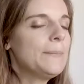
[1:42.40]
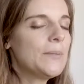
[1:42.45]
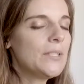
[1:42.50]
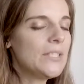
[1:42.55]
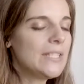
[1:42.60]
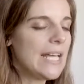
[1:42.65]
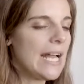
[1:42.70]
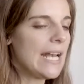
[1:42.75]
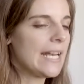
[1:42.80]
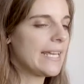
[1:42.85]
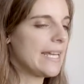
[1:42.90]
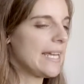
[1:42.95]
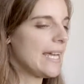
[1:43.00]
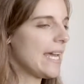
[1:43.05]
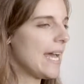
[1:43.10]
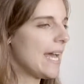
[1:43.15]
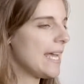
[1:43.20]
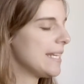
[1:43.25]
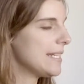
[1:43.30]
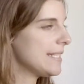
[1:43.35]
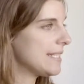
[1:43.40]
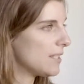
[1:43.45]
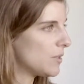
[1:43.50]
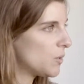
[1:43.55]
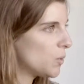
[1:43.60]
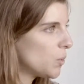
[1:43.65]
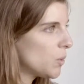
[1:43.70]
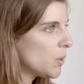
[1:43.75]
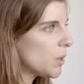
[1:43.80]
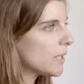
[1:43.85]
Total, que en este
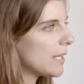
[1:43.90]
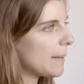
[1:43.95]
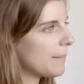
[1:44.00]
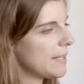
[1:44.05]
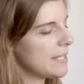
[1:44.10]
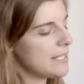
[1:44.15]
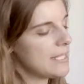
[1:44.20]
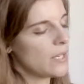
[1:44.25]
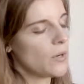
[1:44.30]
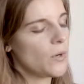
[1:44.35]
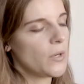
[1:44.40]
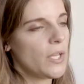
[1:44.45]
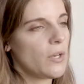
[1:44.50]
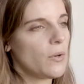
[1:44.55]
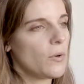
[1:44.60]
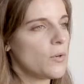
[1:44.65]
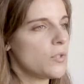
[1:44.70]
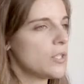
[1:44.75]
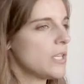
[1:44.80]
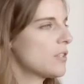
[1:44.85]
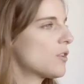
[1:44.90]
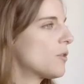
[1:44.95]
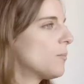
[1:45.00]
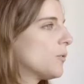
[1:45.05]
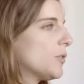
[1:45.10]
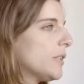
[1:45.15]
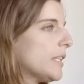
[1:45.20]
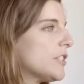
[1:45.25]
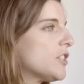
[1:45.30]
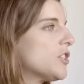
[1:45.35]
estudio también se cogieron cosas
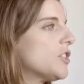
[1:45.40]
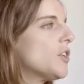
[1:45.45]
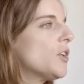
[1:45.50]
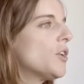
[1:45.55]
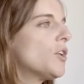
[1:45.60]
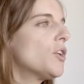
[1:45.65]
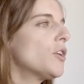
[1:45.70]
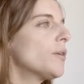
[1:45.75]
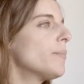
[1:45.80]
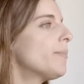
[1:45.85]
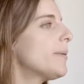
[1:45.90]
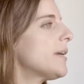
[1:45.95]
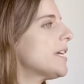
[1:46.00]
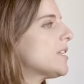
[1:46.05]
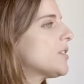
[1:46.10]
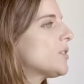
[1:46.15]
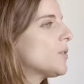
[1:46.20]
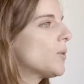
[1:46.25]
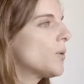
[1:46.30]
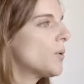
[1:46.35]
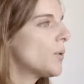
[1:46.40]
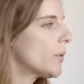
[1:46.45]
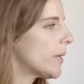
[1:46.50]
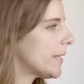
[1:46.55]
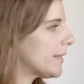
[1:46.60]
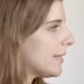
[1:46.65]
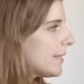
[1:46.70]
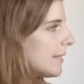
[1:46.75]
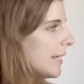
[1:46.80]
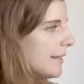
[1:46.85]
como tensión, peso,
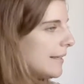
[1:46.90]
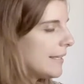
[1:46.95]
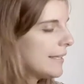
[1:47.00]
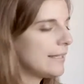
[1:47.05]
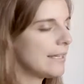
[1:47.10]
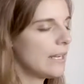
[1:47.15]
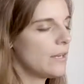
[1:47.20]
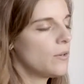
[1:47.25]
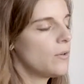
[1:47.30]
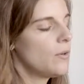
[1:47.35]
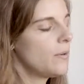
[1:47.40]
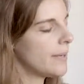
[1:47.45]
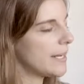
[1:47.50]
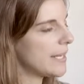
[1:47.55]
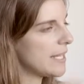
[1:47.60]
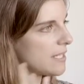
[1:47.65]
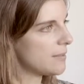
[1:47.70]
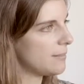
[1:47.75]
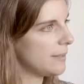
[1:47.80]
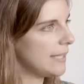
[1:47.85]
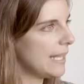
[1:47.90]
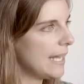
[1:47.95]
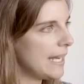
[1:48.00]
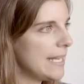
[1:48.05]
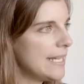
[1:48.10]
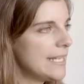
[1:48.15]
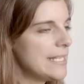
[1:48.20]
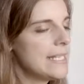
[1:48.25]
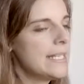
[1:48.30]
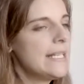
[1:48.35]
etcétera, etcétera, ¿no? Varias
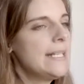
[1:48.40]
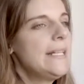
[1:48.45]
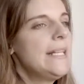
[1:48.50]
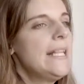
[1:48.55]
vitales.